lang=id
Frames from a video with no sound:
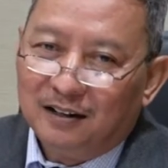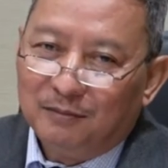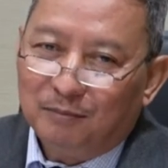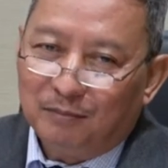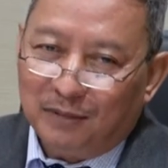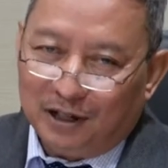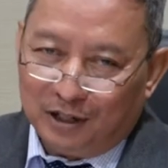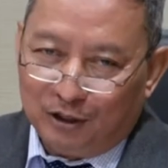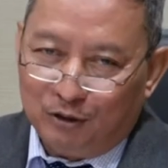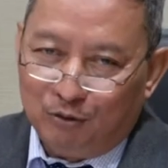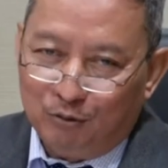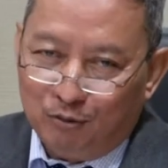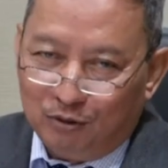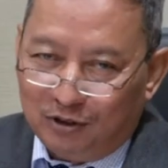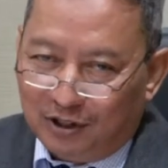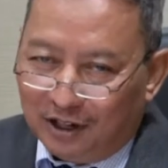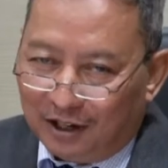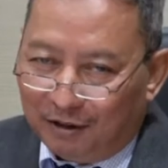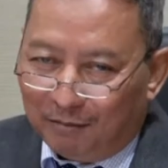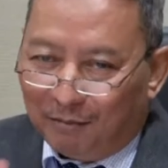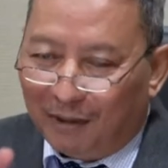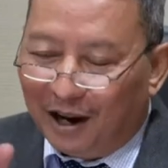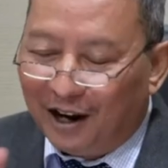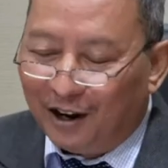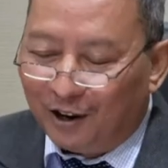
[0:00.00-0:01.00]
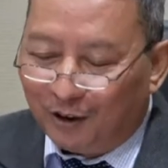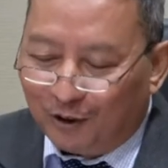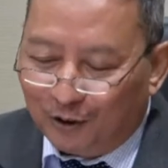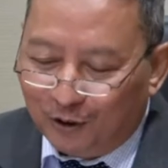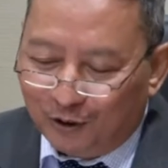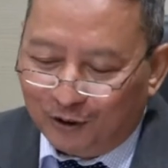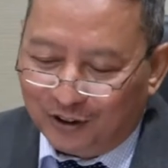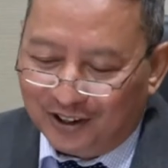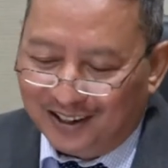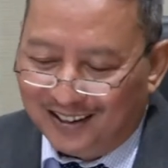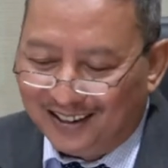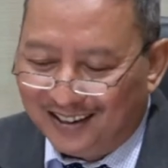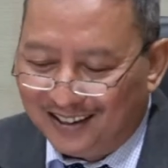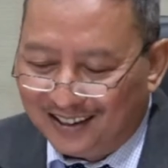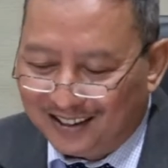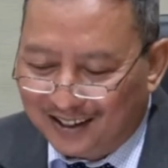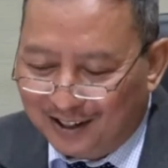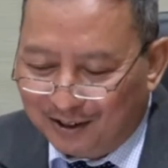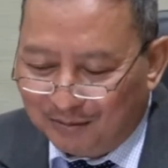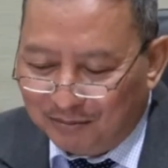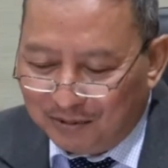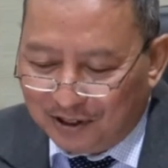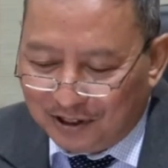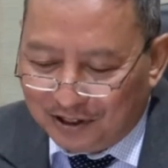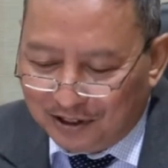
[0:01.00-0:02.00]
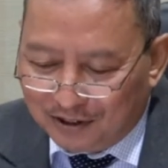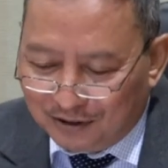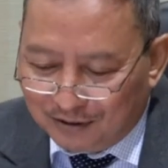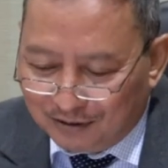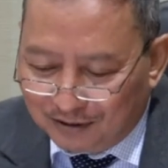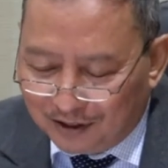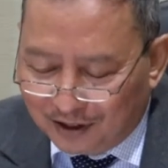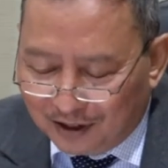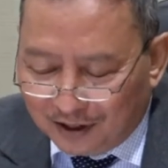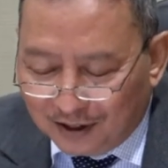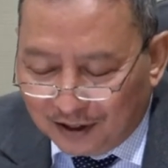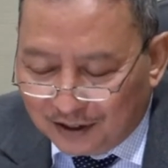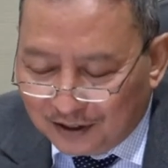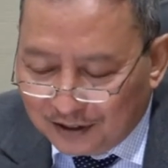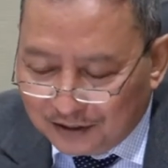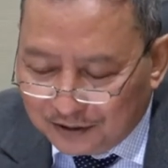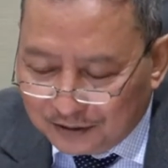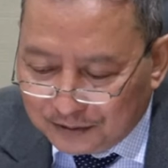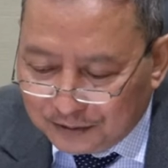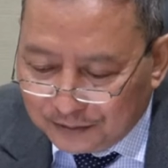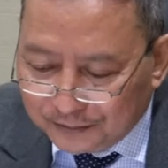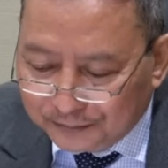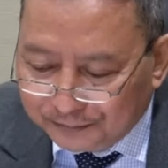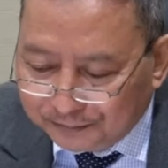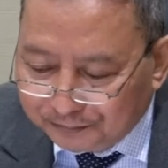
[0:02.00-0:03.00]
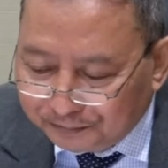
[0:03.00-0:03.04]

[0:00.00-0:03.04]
madu dan mangkok kira-kira begitu ya itu.